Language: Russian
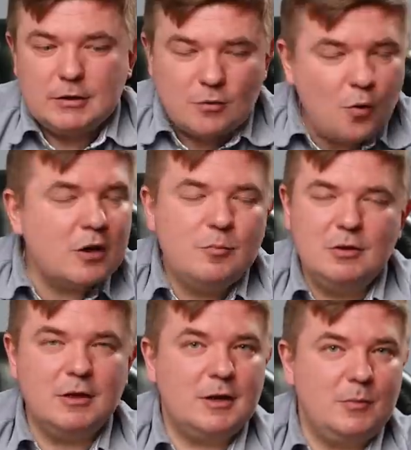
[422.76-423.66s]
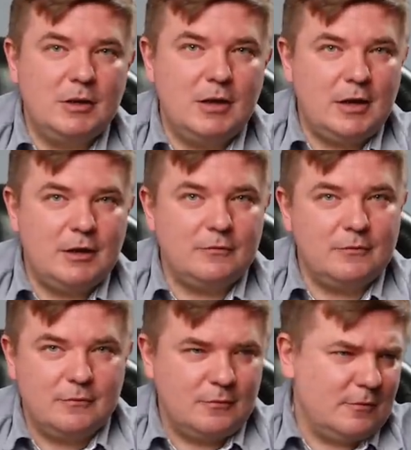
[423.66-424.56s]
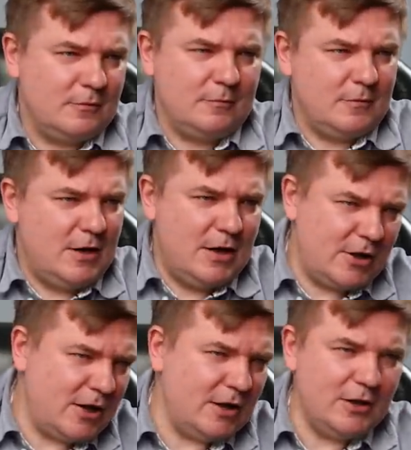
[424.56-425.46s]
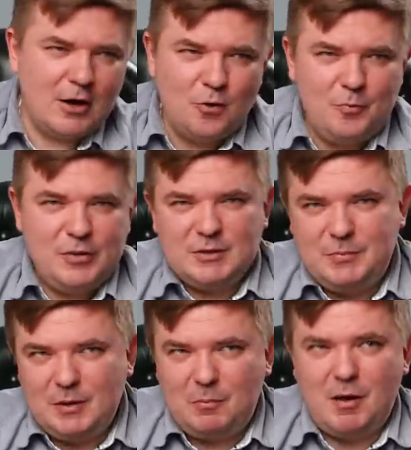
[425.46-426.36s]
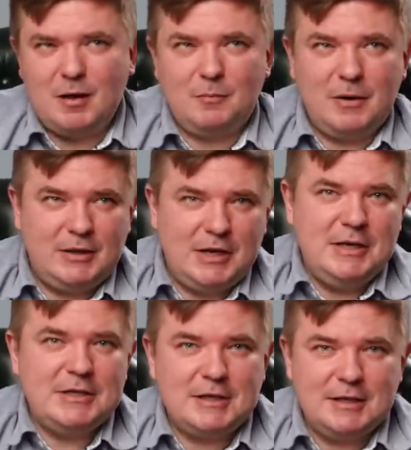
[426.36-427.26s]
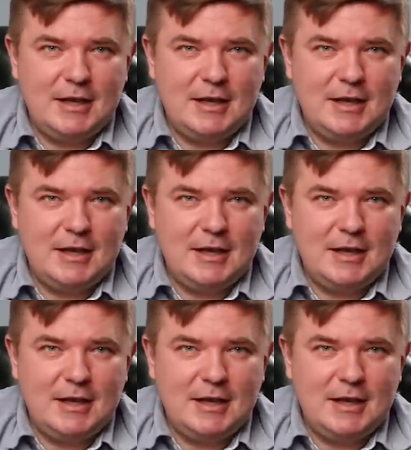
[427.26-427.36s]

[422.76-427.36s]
Сколько было комментариев это когда купил Сбилбанк по 300,